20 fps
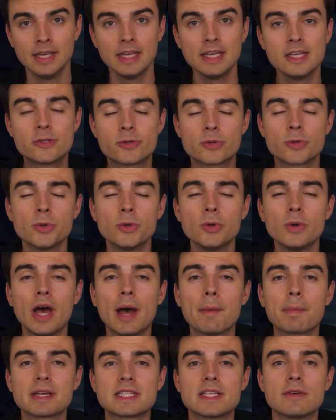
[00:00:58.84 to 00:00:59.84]
et ce,
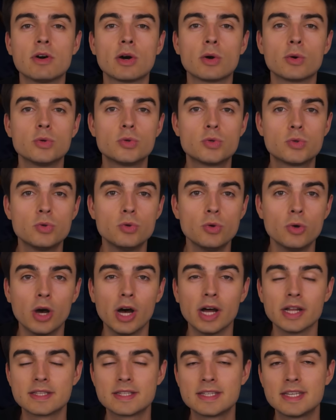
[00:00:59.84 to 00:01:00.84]
après avoir reçu
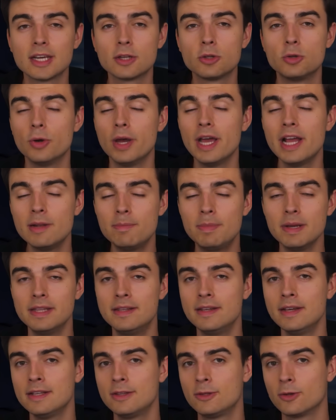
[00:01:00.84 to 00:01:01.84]
un tir de
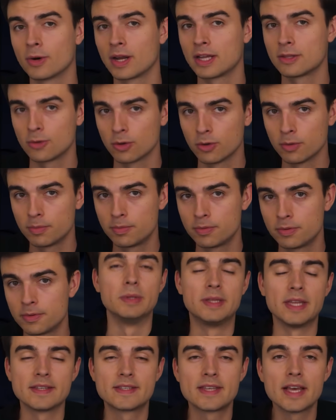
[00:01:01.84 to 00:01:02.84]
LBD dans la tempe.
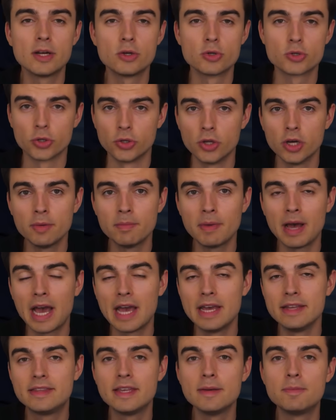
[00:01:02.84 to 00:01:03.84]
Suite à ça, le jeune homme
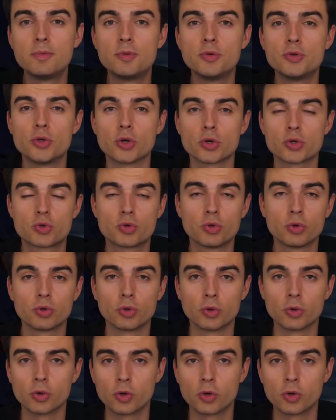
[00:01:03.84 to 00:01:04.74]
a été plusieurs jours dans